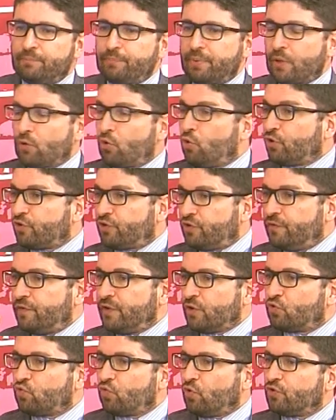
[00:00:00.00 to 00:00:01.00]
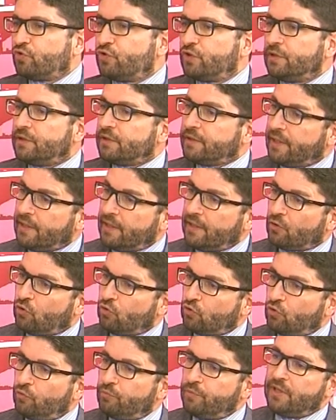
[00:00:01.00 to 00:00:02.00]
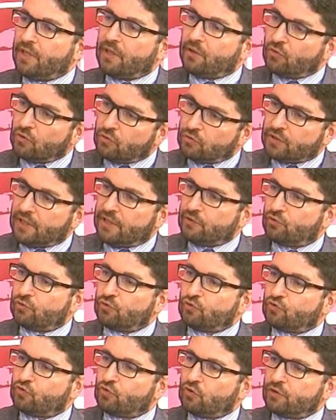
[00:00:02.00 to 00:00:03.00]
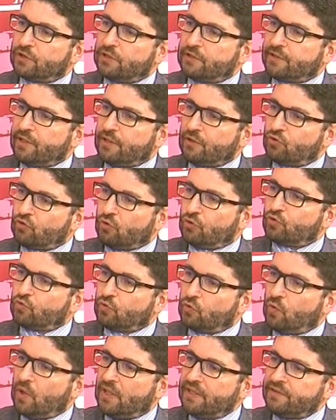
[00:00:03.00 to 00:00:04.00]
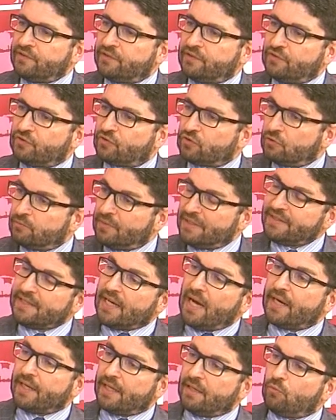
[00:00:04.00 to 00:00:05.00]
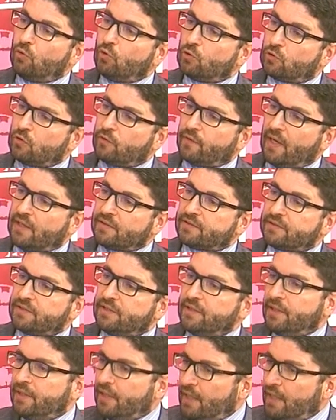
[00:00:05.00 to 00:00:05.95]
percorsi virtuosi nell'economia, non tanto e non solo del territorio sul quale insistono, ma di aree molto vaste.